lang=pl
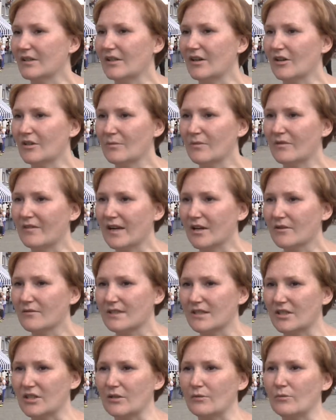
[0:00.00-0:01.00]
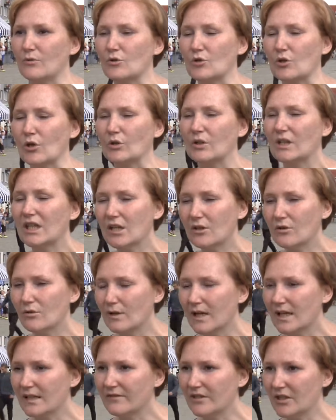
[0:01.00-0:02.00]
odbywający się już od
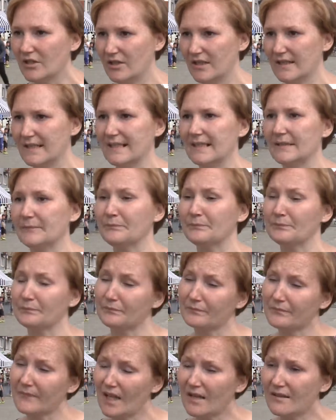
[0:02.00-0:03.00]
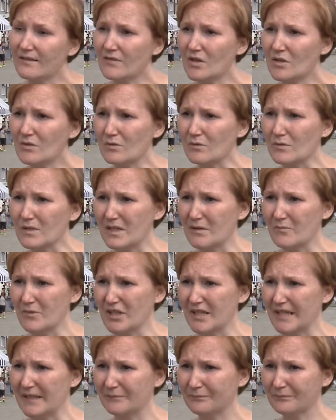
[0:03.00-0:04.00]
kilku lat w Nidzicy. W związku z tym,
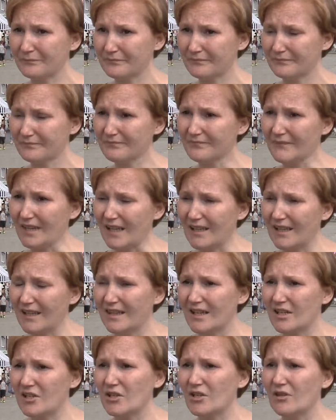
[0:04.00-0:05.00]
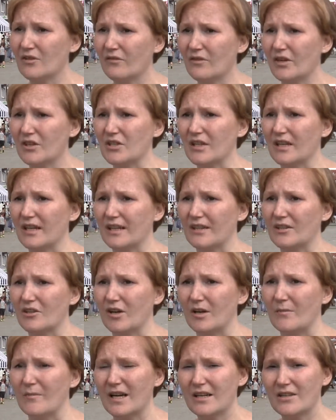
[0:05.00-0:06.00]
że jednak średniowiecze
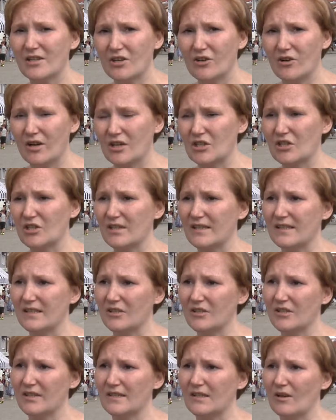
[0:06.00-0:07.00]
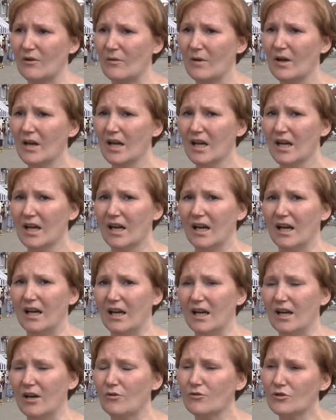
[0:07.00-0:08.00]
trochę bardziej kojarzy się z Nidzicą.
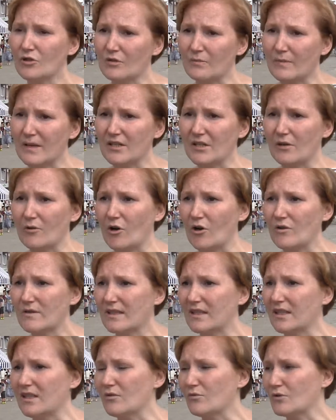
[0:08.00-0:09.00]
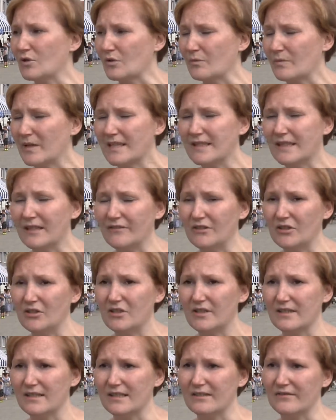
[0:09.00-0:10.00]
E, Urząd Marszałkowski i Urząd Wiejski w
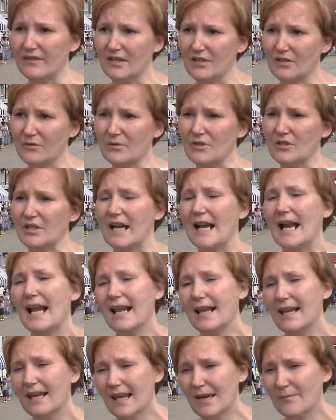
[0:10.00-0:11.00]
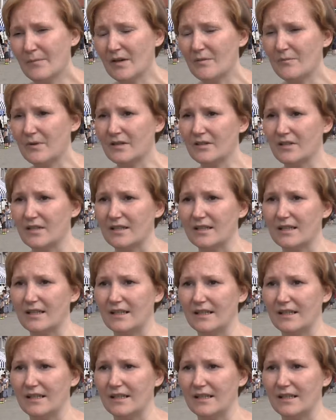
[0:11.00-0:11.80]
Nidzicy stwierdziły, że lepiej będzie